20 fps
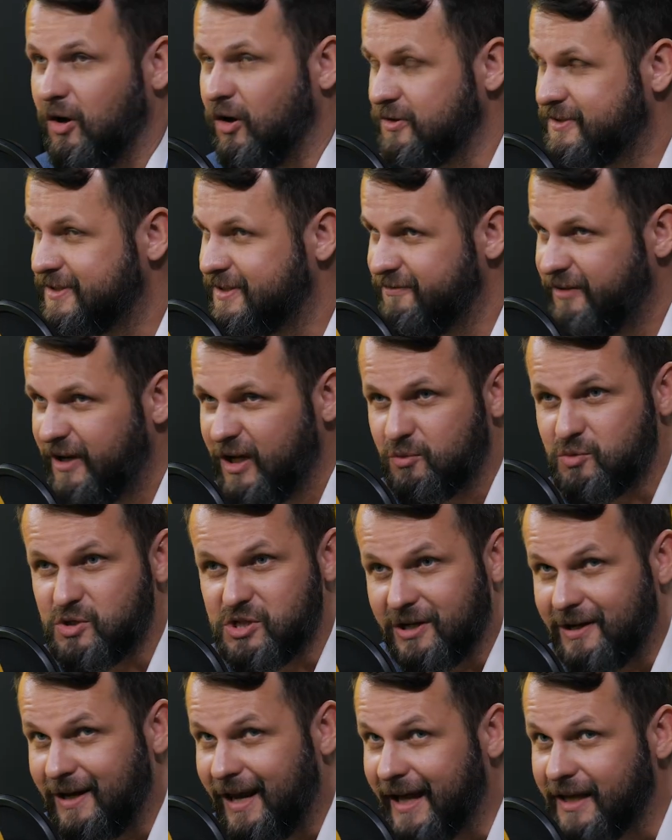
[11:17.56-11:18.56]
Odzywają
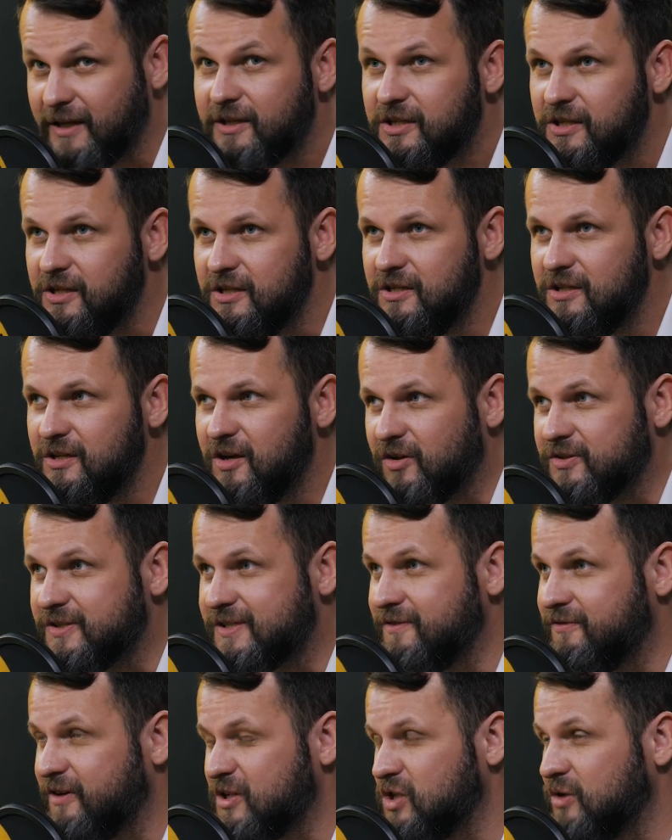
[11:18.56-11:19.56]
się lęki,
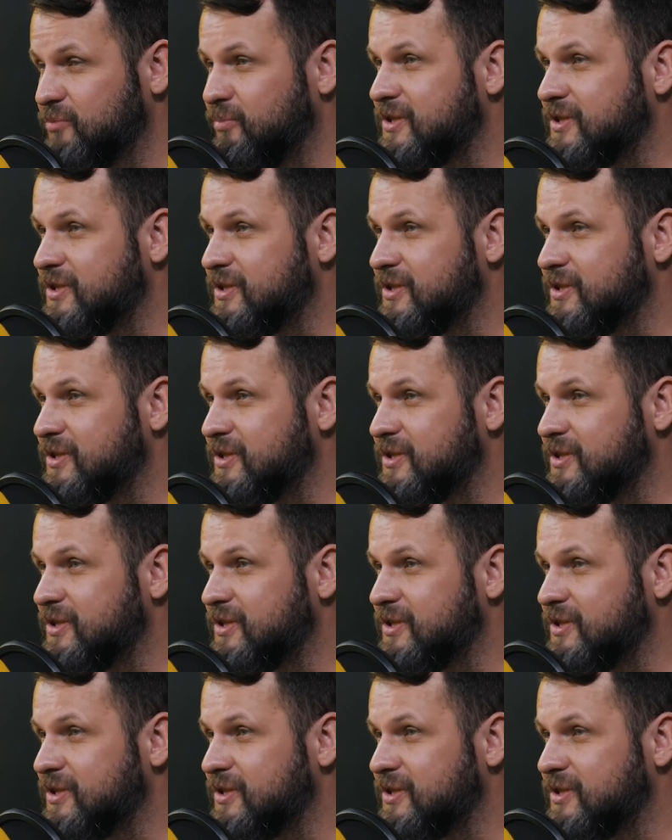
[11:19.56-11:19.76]
odzywa się